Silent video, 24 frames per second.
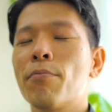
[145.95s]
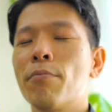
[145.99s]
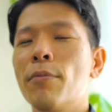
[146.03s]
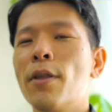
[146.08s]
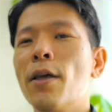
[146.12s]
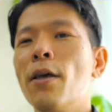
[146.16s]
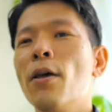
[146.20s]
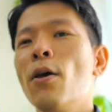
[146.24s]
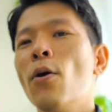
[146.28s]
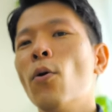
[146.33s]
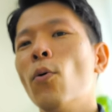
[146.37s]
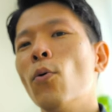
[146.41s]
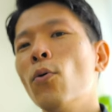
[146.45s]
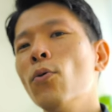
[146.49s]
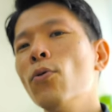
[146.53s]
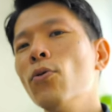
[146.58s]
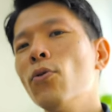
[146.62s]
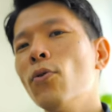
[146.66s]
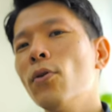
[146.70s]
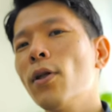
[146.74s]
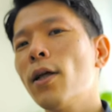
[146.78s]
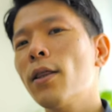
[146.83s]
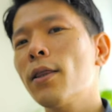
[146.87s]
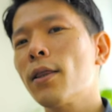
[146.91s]
で、本
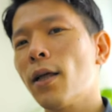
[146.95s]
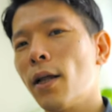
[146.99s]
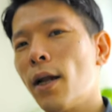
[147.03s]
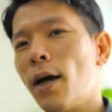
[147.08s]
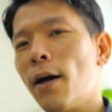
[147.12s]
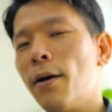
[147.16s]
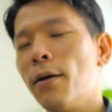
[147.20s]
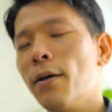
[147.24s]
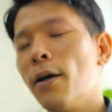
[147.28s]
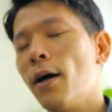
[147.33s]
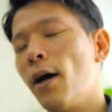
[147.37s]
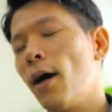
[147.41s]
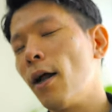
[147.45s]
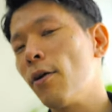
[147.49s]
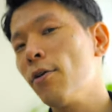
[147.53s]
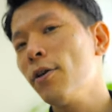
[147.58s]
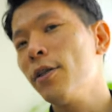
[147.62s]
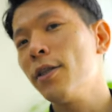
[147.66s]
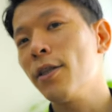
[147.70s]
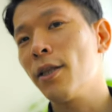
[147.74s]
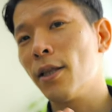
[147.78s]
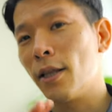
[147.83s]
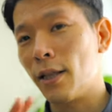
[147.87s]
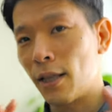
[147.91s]
当だったら歩
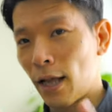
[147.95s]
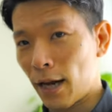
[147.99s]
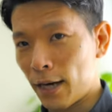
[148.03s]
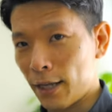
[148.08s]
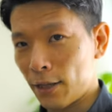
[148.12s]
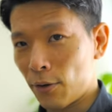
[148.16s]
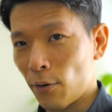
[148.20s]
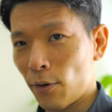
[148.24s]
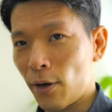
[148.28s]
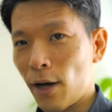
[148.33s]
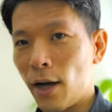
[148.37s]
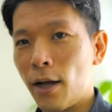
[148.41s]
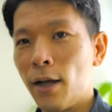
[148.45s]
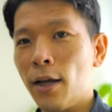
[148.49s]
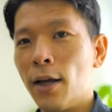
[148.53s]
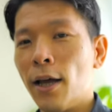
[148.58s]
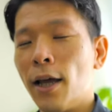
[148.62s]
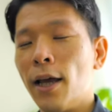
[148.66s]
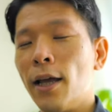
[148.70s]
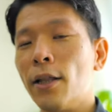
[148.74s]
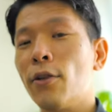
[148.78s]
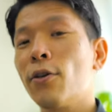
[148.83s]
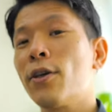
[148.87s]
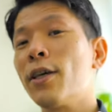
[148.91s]
いてたりとか、
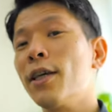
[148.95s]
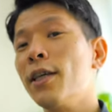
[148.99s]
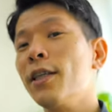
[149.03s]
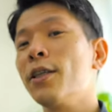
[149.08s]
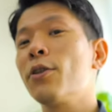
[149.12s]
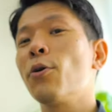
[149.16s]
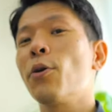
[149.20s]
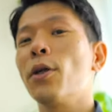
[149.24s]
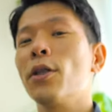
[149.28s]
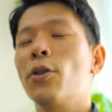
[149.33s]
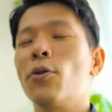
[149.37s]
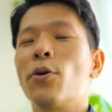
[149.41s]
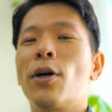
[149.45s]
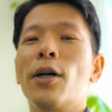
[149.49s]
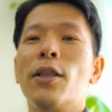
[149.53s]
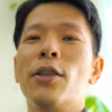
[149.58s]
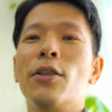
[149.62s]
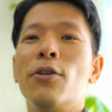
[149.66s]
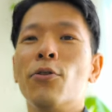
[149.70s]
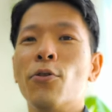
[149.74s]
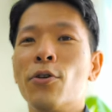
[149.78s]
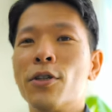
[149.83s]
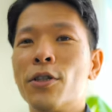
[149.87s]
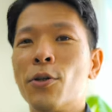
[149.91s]
えっ、ー、と、筋トレとかっ
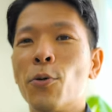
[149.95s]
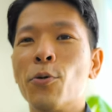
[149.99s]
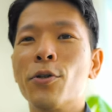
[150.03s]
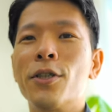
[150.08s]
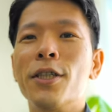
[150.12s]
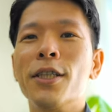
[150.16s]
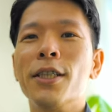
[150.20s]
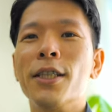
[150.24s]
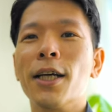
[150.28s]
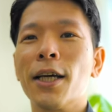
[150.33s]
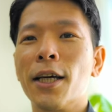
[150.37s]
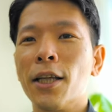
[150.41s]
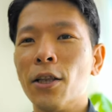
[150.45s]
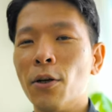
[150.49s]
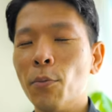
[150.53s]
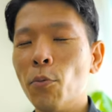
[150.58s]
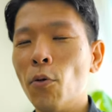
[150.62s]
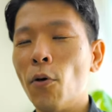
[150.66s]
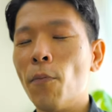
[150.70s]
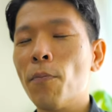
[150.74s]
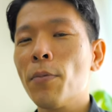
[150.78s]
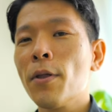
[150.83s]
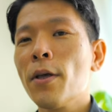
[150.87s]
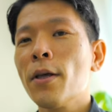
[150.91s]
ていうのをしてほしいんだけど
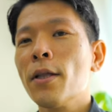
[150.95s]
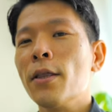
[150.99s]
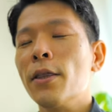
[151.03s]
も、